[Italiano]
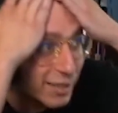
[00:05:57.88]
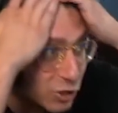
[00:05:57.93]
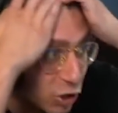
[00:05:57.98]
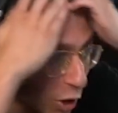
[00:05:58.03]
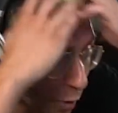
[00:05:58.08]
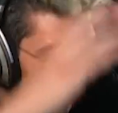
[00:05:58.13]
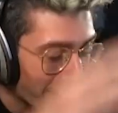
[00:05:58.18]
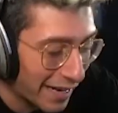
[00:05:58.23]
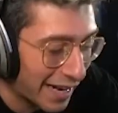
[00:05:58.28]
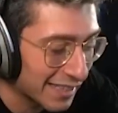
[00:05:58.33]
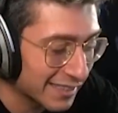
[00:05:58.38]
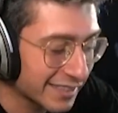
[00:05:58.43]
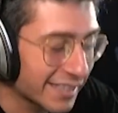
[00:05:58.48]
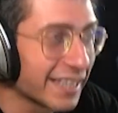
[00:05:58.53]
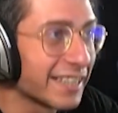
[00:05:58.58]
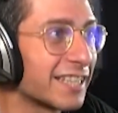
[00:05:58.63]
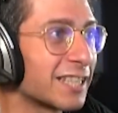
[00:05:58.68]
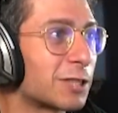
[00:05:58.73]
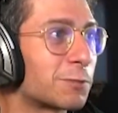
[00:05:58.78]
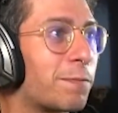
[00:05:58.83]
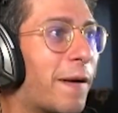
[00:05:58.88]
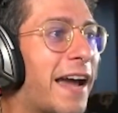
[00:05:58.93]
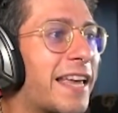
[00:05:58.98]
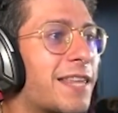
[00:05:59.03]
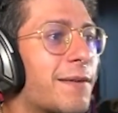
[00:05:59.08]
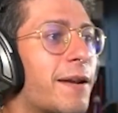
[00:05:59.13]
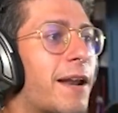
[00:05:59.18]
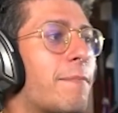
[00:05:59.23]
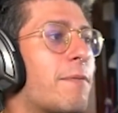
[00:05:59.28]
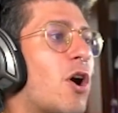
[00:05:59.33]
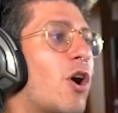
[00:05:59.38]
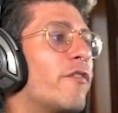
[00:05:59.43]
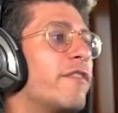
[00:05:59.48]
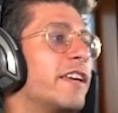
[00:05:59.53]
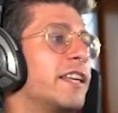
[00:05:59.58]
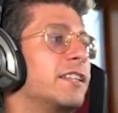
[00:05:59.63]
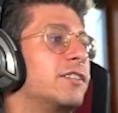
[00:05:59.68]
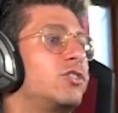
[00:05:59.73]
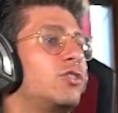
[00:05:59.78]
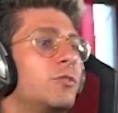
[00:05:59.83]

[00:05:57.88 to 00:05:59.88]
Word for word: solo per la skin di Spider-Man abbiamo vinto.